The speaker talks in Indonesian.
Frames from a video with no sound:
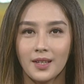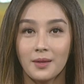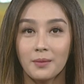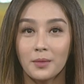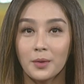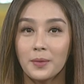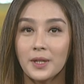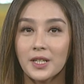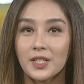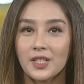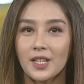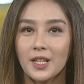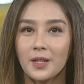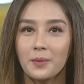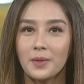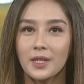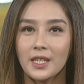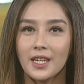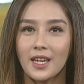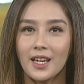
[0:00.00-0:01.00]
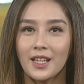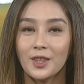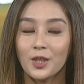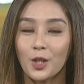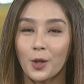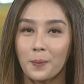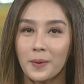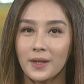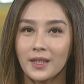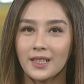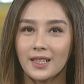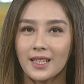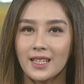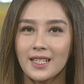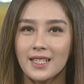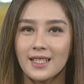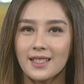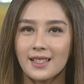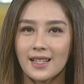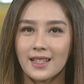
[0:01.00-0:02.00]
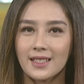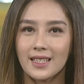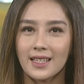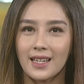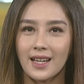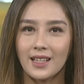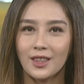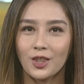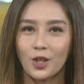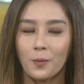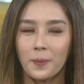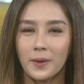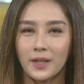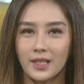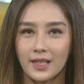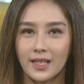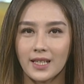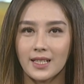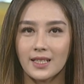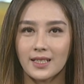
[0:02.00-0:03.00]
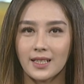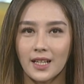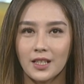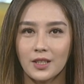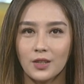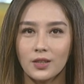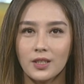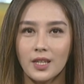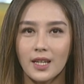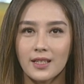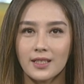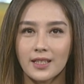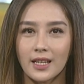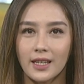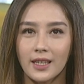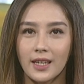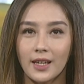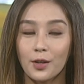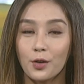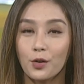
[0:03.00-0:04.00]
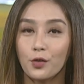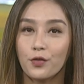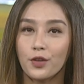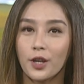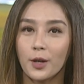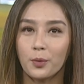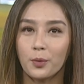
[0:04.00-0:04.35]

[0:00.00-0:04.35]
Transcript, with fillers: Pemirsa demikian topik terkini, saksikan topik terkini selanjutnya. Saya Novia